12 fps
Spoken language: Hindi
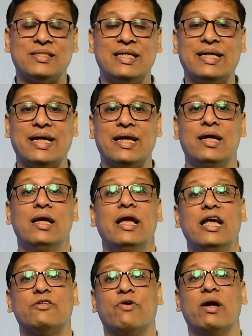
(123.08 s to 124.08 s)
परसेंट है
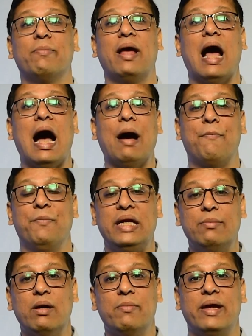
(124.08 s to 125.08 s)
इस फंड में आप
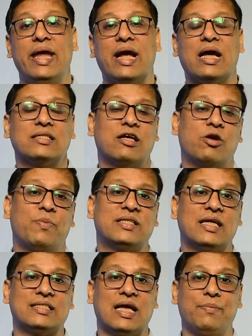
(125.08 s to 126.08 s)
मिनिमम एक हज़ार रुपया
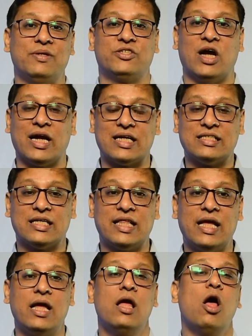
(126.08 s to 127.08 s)
से एस स्टार्ट कर
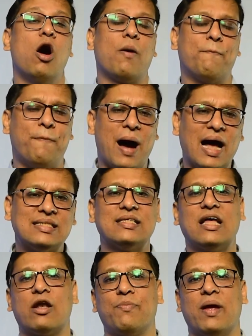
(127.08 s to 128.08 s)
सकते हैं और पांच
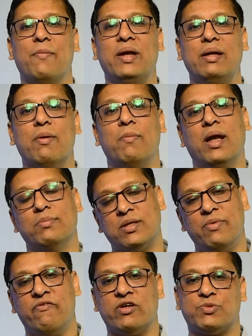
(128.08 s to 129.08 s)
हज़ार रुपया मिनिमम
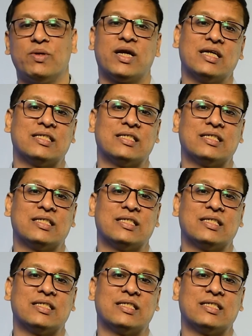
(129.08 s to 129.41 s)
लमसम इन्वेस्टमेंट कर